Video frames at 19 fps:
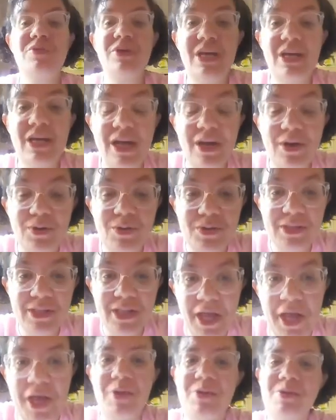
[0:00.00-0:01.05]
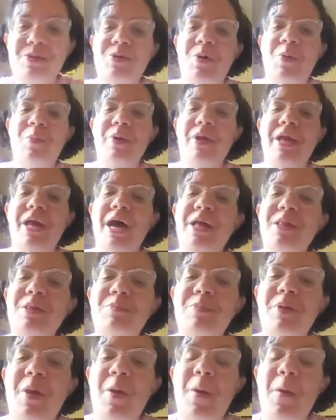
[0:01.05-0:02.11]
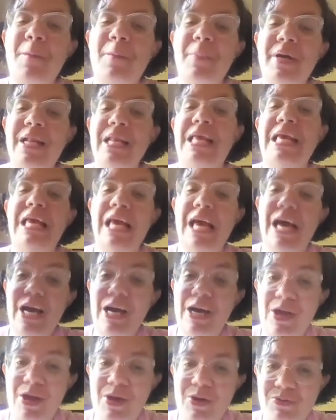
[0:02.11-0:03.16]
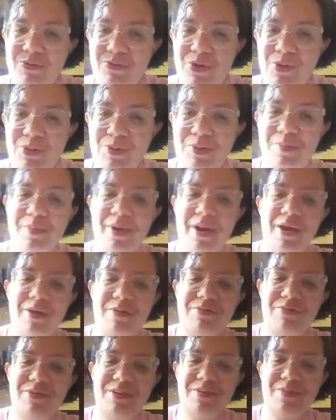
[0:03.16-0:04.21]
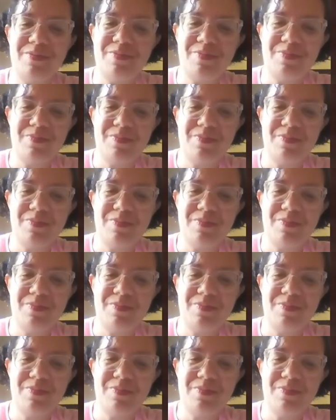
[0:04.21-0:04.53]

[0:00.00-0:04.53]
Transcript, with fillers: Fiquem com Deus. Obrigado pela companhia. Eu volto em breve.